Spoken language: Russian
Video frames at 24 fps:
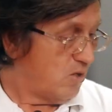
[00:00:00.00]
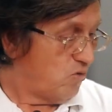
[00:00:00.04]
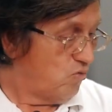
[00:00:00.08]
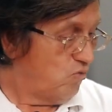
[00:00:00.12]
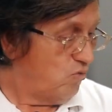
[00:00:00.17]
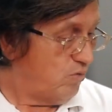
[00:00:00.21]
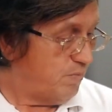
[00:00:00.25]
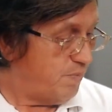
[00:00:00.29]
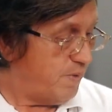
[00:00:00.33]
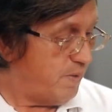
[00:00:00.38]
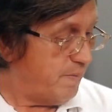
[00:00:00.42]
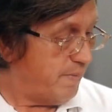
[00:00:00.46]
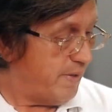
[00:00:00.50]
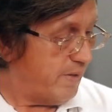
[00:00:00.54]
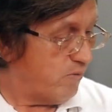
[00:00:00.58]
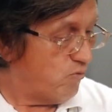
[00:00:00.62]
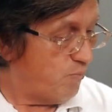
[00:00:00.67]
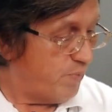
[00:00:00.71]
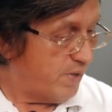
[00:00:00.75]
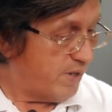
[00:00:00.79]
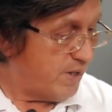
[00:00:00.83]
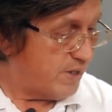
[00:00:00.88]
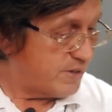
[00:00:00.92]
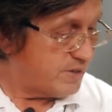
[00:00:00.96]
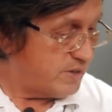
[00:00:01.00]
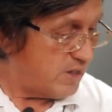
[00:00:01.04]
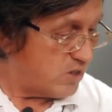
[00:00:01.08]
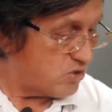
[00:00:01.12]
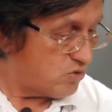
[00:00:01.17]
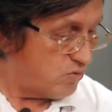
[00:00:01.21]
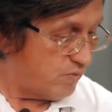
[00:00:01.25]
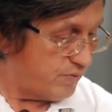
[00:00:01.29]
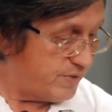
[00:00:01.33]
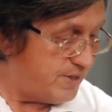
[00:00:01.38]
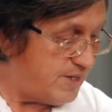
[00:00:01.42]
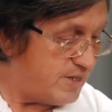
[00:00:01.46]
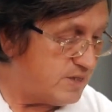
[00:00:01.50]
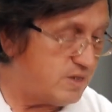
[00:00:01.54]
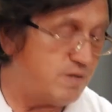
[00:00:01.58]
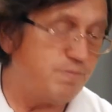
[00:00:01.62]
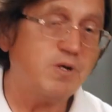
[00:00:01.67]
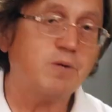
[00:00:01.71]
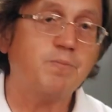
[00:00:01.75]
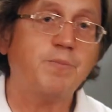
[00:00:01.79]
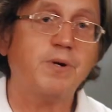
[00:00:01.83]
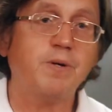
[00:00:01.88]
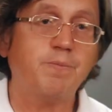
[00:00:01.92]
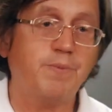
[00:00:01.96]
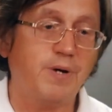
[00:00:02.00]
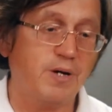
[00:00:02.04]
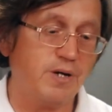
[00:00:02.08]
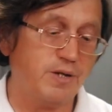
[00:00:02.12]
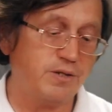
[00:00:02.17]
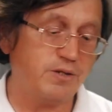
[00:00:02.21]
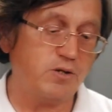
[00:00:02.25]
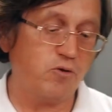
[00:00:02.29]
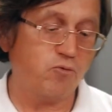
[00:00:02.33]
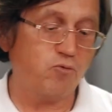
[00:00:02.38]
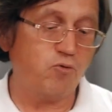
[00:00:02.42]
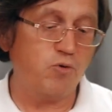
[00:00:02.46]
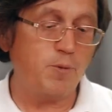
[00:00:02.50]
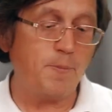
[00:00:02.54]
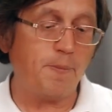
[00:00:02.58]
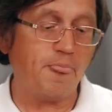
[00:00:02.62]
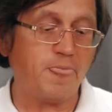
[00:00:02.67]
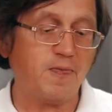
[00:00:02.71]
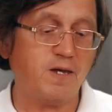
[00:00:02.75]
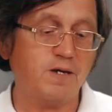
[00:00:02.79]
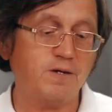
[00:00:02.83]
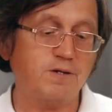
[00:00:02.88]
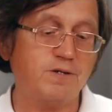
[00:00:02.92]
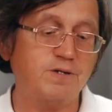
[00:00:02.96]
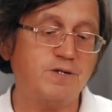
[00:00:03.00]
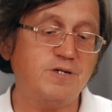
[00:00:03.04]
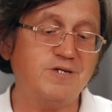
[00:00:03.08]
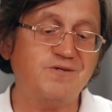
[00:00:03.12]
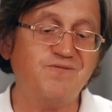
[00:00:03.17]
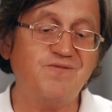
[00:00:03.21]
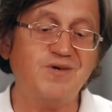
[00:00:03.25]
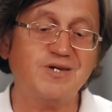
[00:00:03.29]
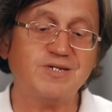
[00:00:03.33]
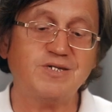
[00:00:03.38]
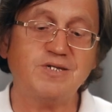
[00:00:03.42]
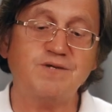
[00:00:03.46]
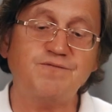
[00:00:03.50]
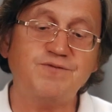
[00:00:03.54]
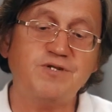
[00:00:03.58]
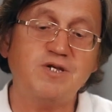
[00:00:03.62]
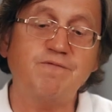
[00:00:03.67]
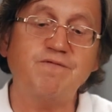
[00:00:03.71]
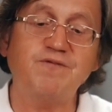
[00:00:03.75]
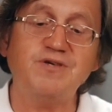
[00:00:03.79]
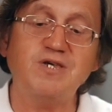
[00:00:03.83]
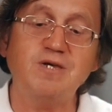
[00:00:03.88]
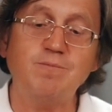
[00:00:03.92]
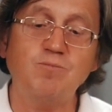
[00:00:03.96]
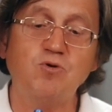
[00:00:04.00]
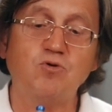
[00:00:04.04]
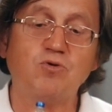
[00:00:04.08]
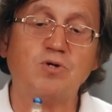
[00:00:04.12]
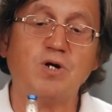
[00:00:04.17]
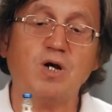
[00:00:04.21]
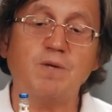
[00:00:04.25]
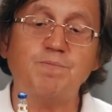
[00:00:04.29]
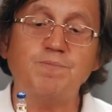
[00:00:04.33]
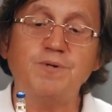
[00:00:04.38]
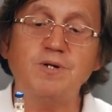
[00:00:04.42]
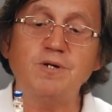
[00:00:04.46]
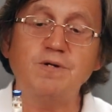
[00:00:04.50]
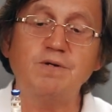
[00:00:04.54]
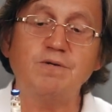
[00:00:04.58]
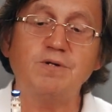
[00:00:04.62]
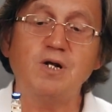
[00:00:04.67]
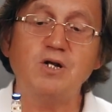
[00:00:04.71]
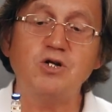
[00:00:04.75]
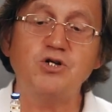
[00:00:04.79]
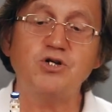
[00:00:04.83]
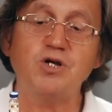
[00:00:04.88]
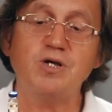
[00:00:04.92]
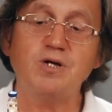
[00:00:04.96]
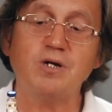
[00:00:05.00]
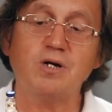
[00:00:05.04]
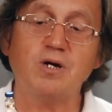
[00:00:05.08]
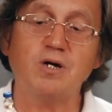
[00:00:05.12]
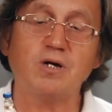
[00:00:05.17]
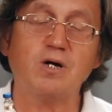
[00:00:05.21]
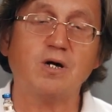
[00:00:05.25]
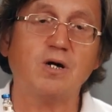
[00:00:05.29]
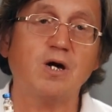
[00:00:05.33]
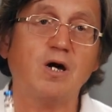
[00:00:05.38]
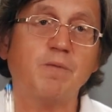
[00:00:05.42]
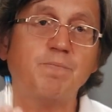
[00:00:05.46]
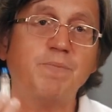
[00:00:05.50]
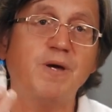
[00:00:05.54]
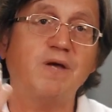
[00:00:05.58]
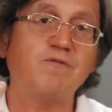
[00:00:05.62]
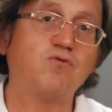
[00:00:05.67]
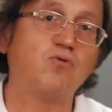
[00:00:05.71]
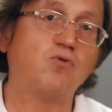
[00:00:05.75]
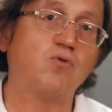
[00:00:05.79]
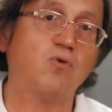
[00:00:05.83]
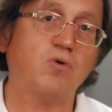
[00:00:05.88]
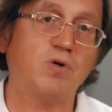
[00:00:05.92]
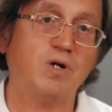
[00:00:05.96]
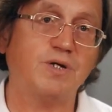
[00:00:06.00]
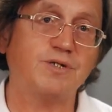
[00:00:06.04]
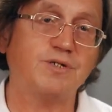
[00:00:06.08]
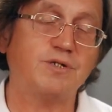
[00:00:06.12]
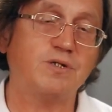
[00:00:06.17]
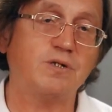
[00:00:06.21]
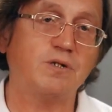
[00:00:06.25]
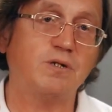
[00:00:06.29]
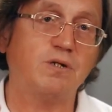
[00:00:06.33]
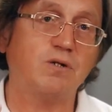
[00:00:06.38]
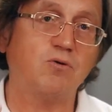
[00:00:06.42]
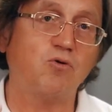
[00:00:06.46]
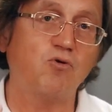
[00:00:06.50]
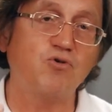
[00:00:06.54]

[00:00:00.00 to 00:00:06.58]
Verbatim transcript: Ну, например, могу показать, что вот есть, например, препарат такой э, известный всем в химиотерапии для лечения рака, как 5-фторурацил.